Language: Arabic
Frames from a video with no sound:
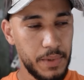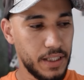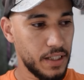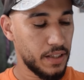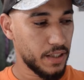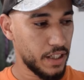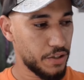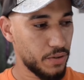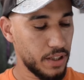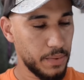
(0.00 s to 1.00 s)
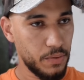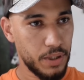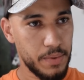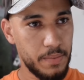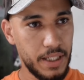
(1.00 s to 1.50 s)
مثال كنشرو دابا
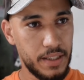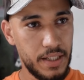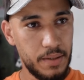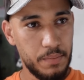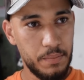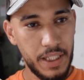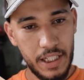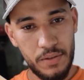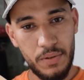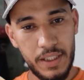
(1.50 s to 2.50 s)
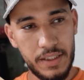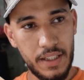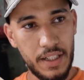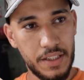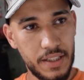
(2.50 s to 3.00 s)
الورد ب 7 دراهم ملي كتقول
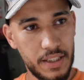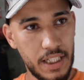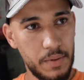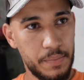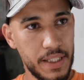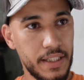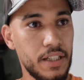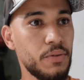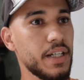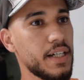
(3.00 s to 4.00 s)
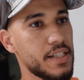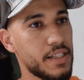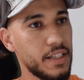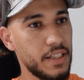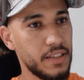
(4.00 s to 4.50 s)
الانسان راه 10 دراهم البياسه كيقول لك
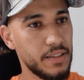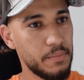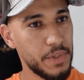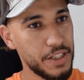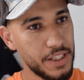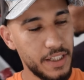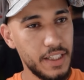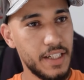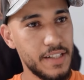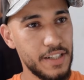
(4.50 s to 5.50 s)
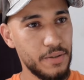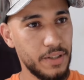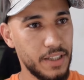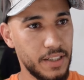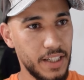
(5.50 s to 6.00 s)
زدتي عليها ماشي حنا اللي كنزيدوا
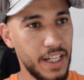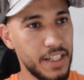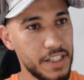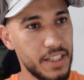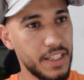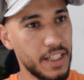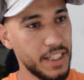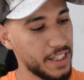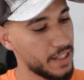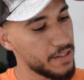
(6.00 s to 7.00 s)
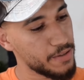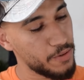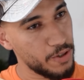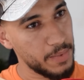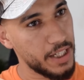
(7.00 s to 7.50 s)
عليه حنا شارين غالي حنا
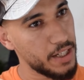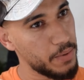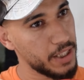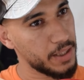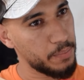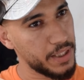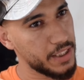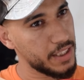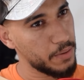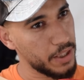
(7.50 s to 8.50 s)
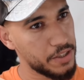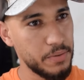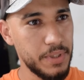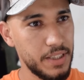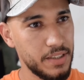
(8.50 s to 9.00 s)
كنصوروا مع غير واحد الطي ديالنا واحد
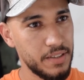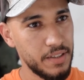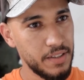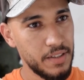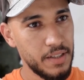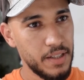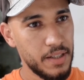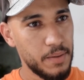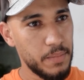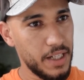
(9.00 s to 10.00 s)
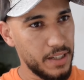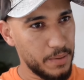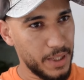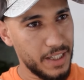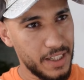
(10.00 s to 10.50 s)
شويه
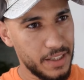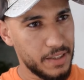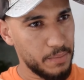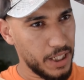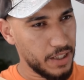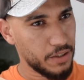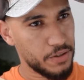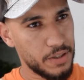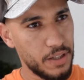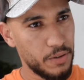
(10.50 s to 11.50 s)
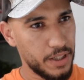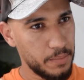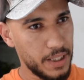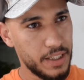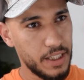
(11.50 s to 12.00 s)
بحال بحال كاع بحال كاع التجار
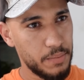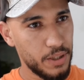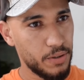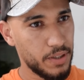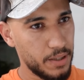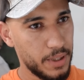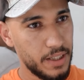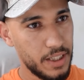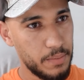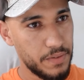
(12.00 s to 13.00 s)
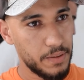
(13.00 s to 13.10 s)
الاخرين بحال اللي كيبيع الخضره بحال اللي كيبيع